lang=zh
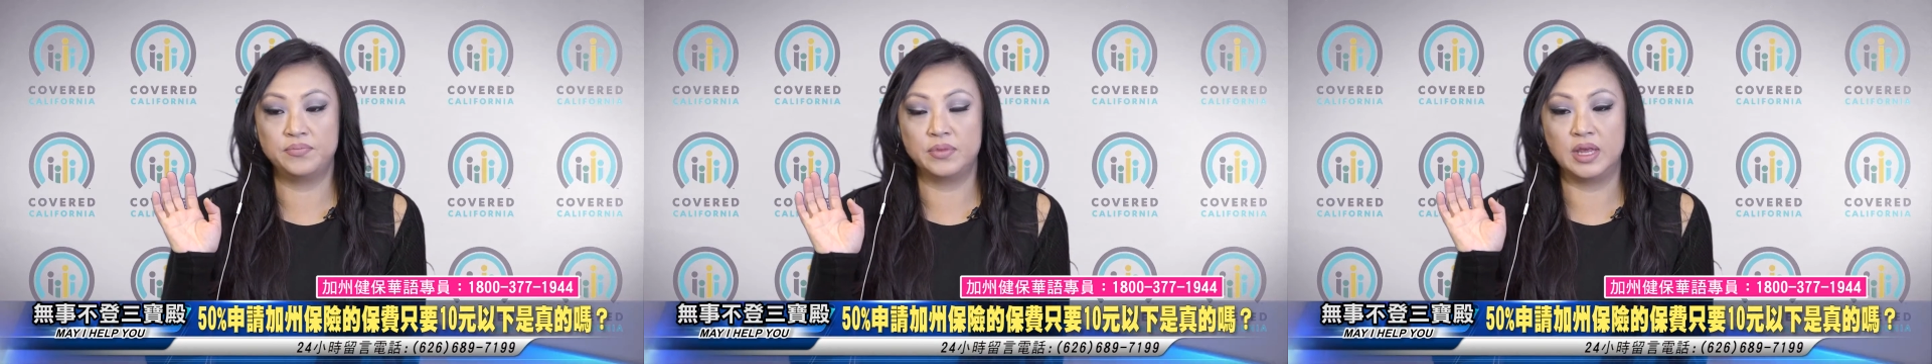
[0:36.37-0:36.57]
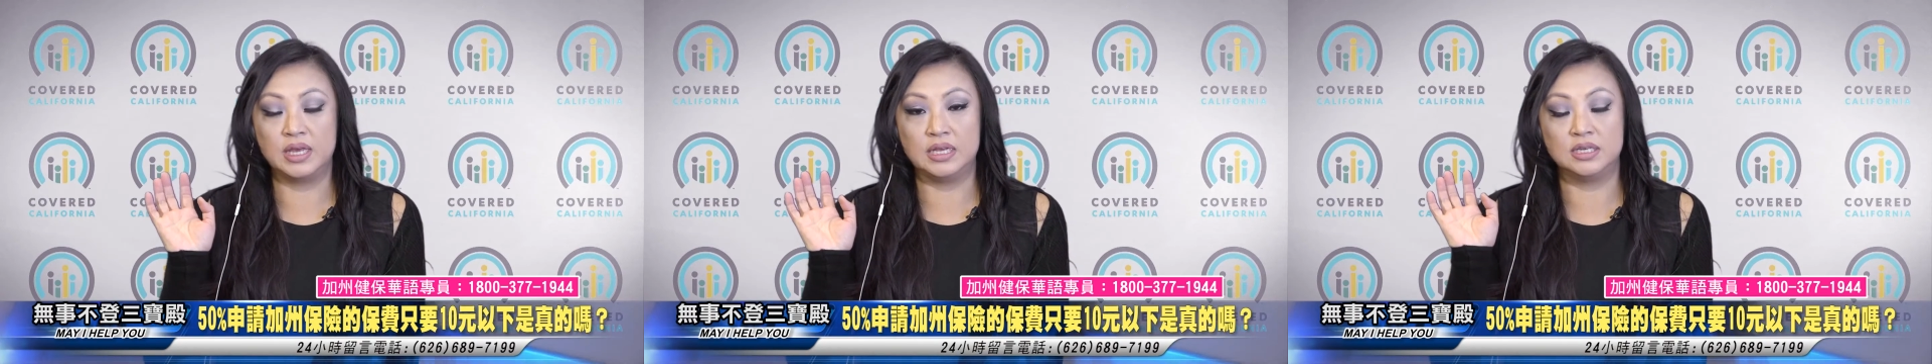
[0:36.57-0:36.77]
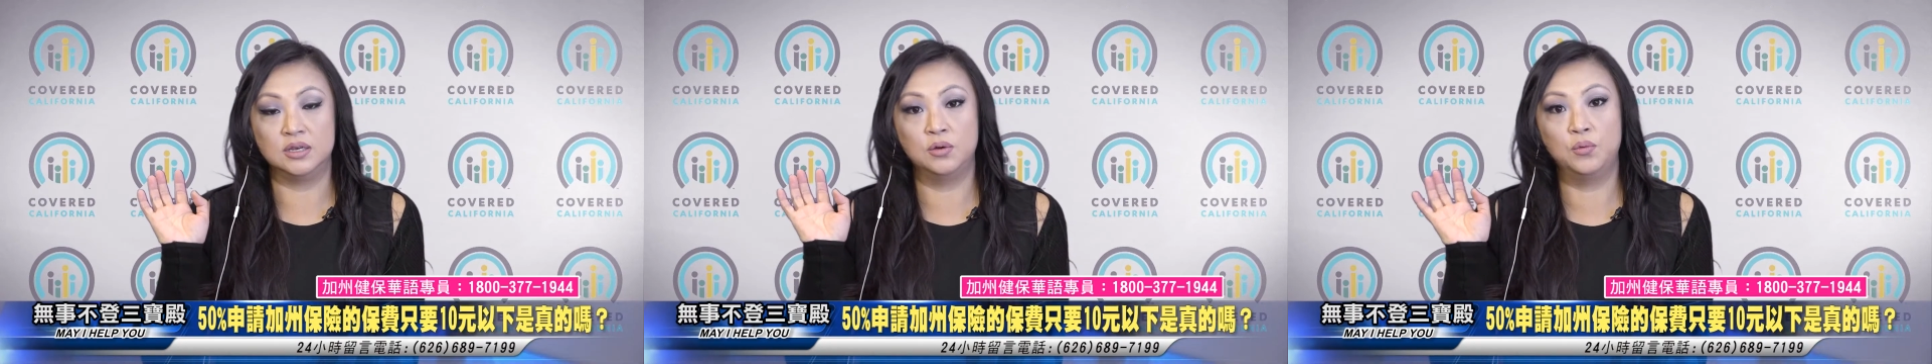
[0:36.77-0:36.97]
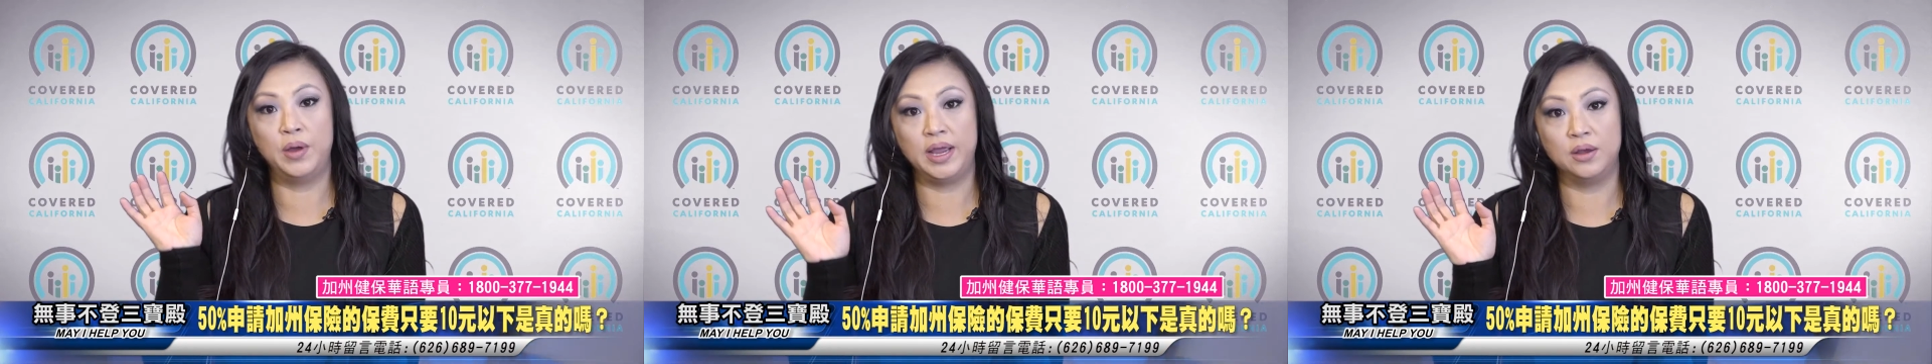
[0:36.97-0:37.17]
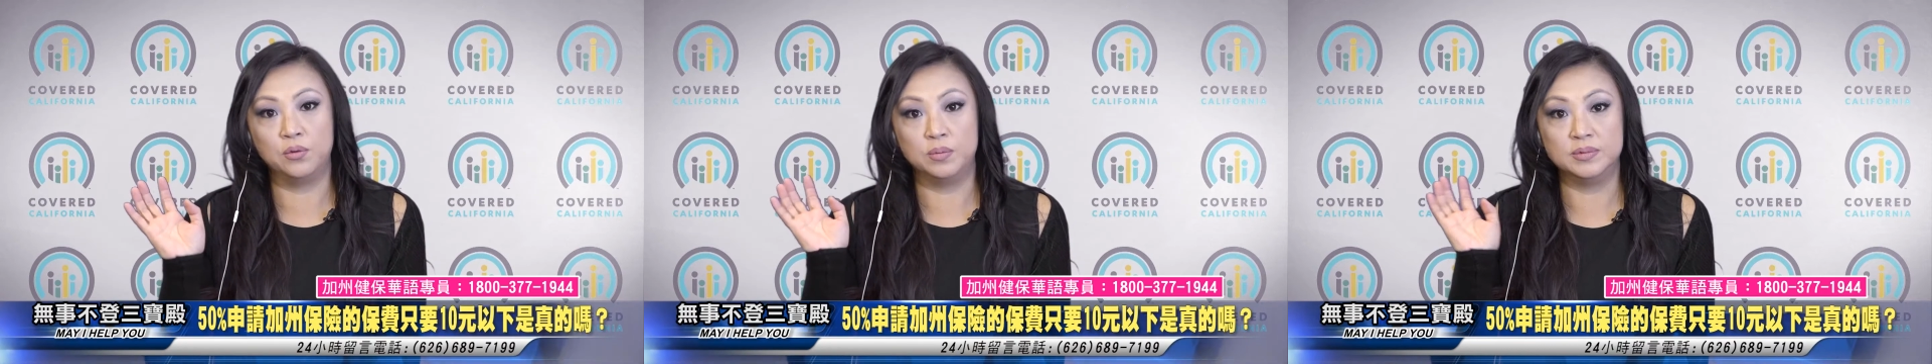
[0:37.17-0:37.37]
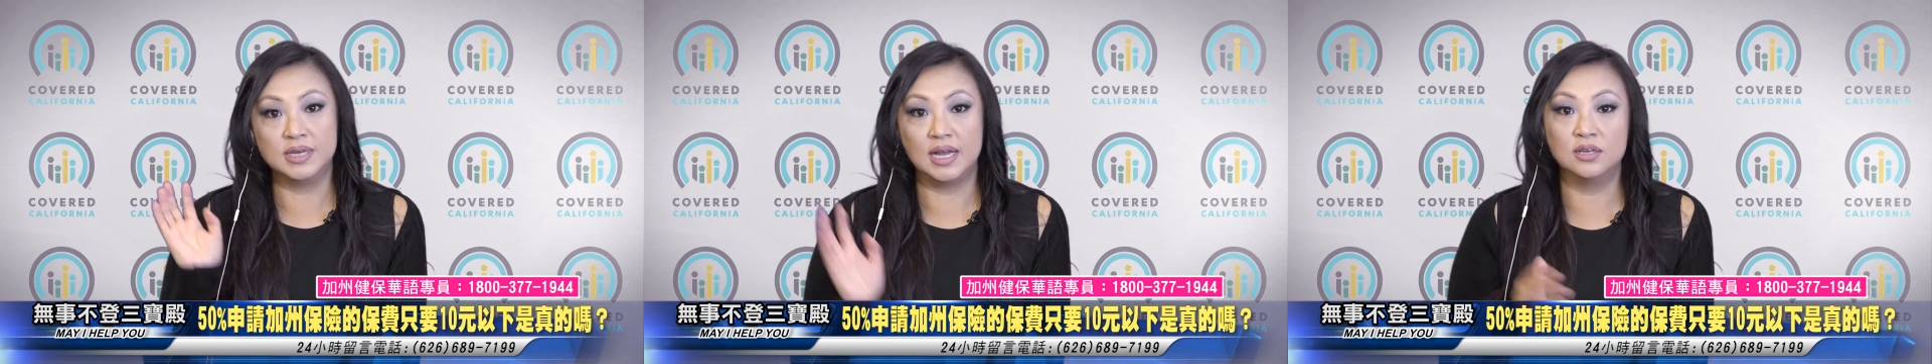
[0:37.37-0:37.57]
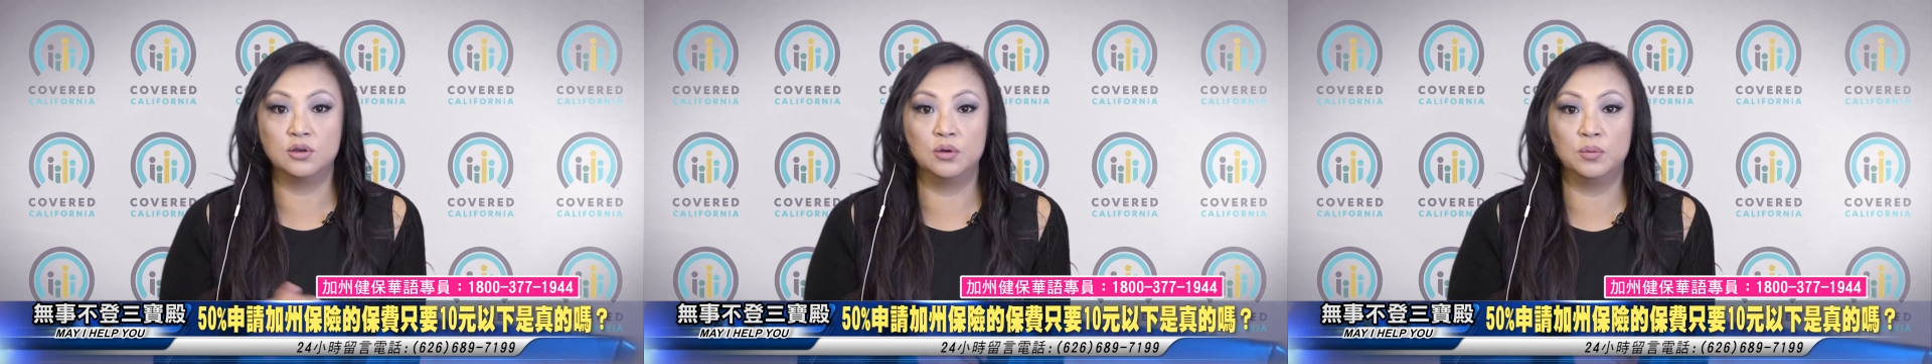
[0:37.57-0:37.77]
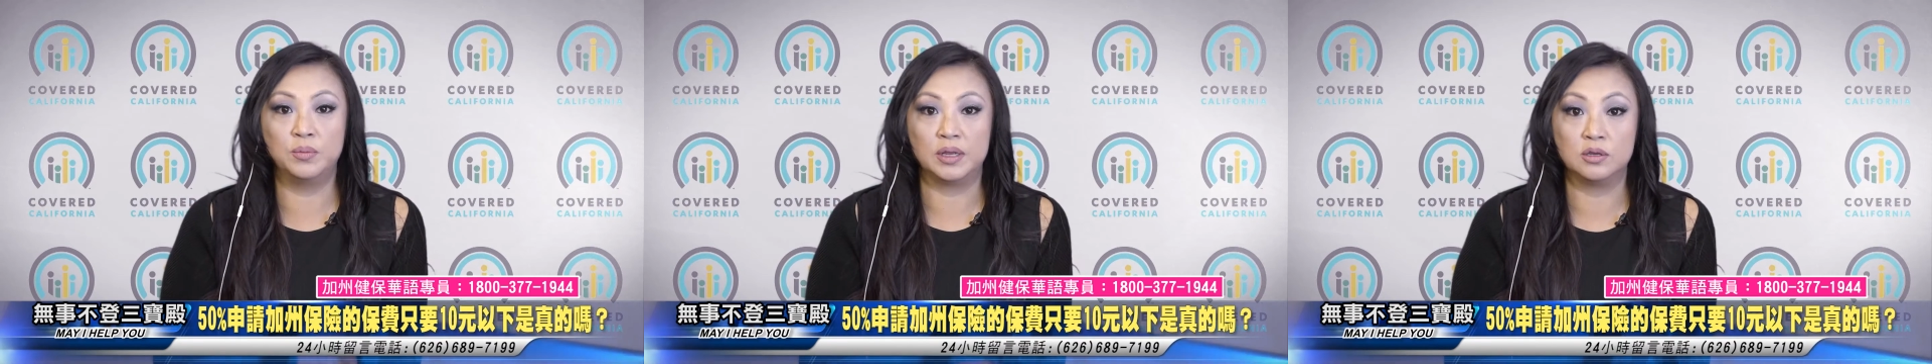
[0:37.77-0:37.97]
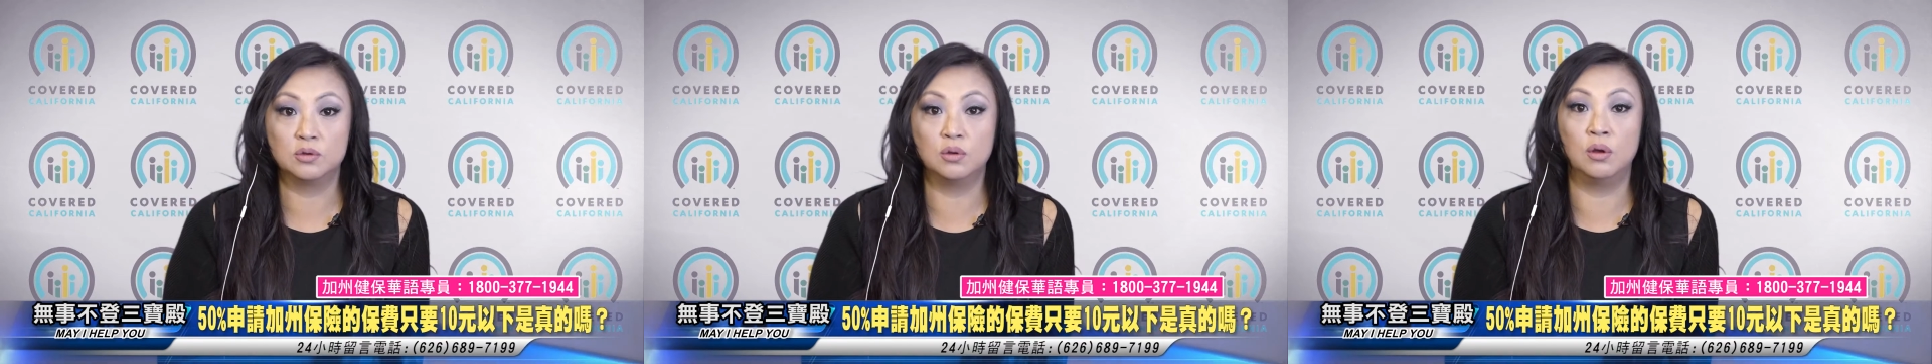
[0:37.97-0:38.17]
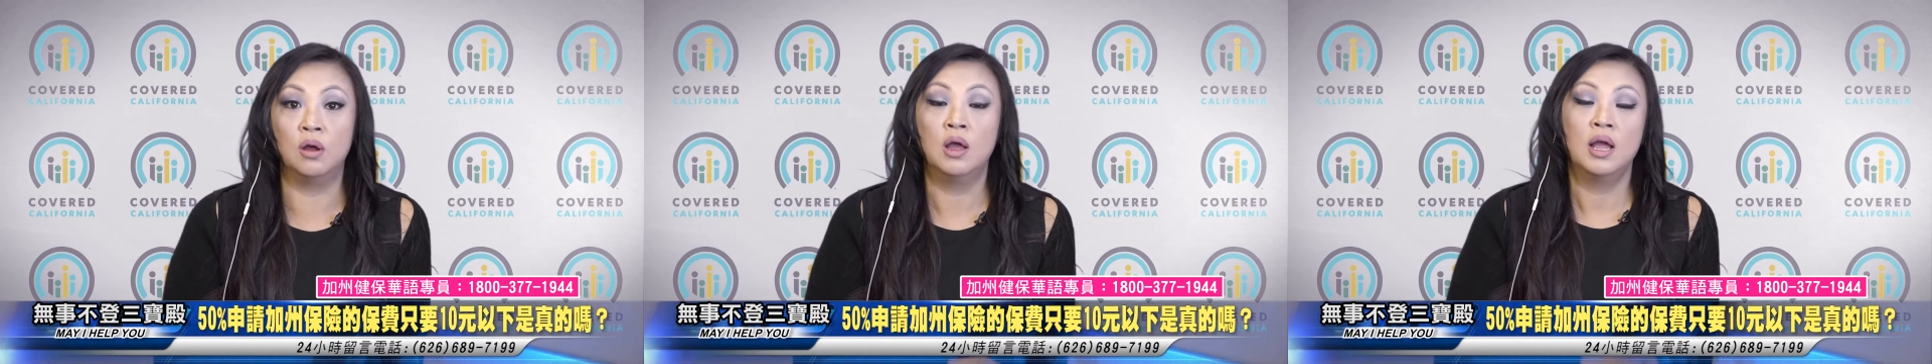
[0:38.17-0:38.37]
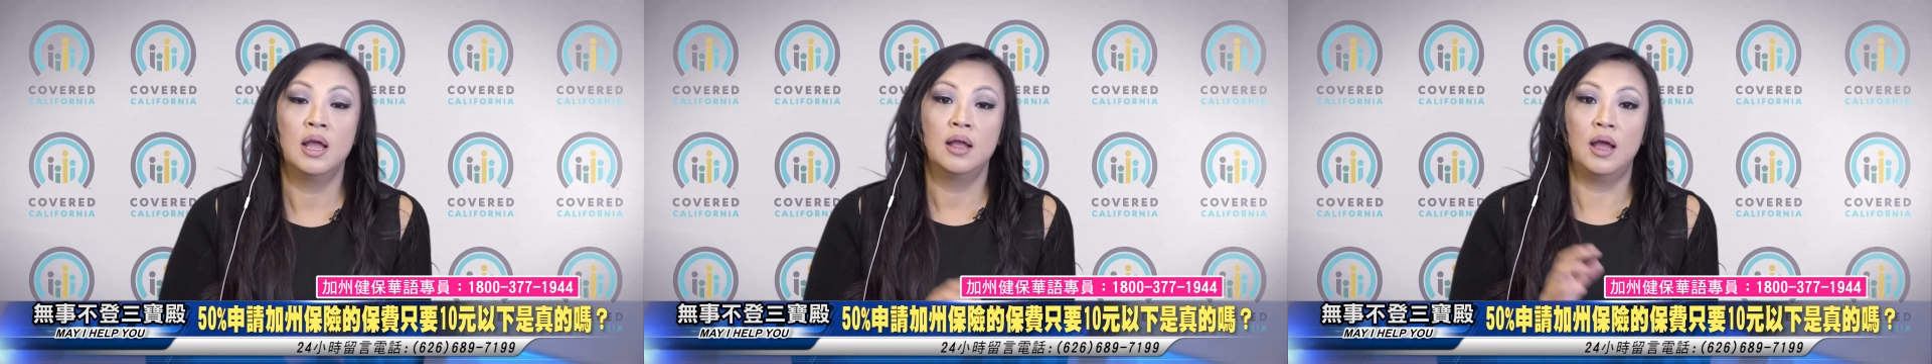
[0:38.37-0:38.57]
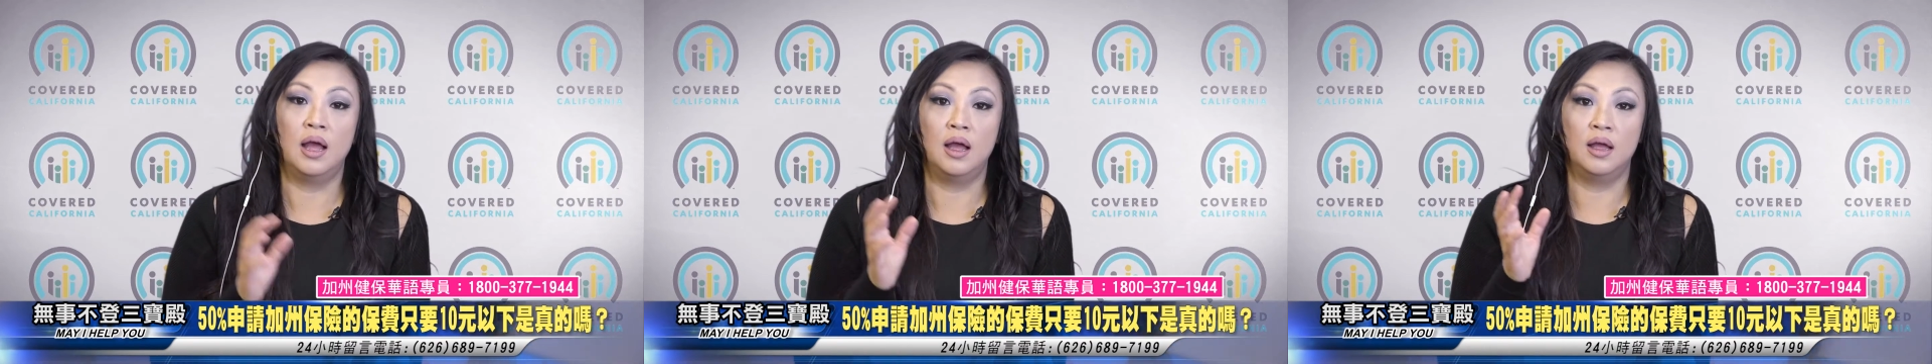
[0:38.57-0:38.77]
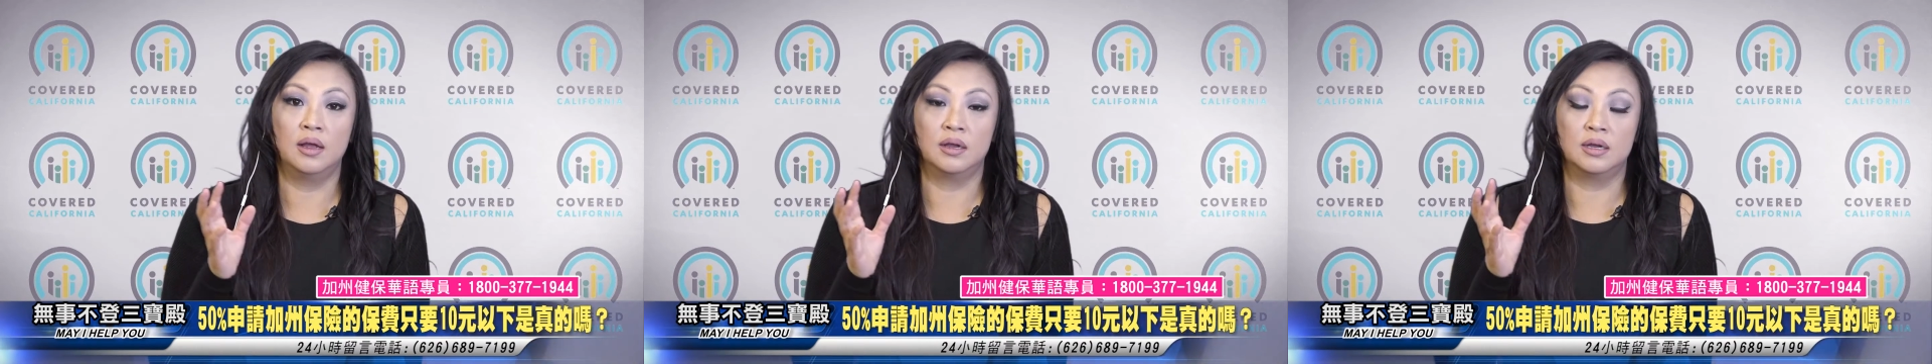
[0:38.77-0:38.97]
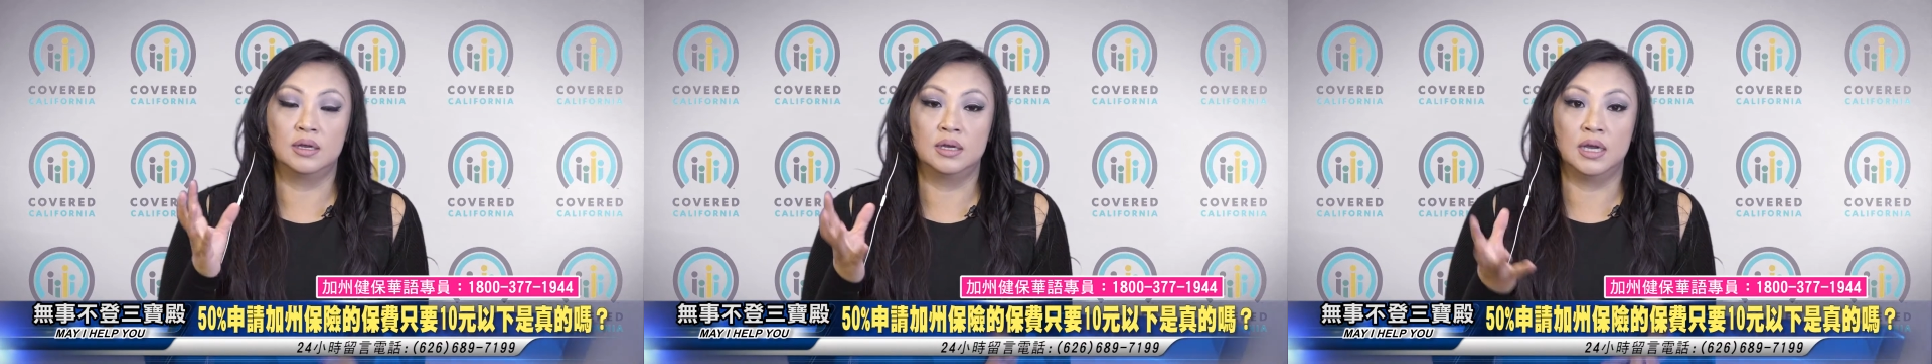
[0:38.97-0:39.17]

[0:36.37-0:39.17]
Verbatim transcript: 已经为我们加州民众啊，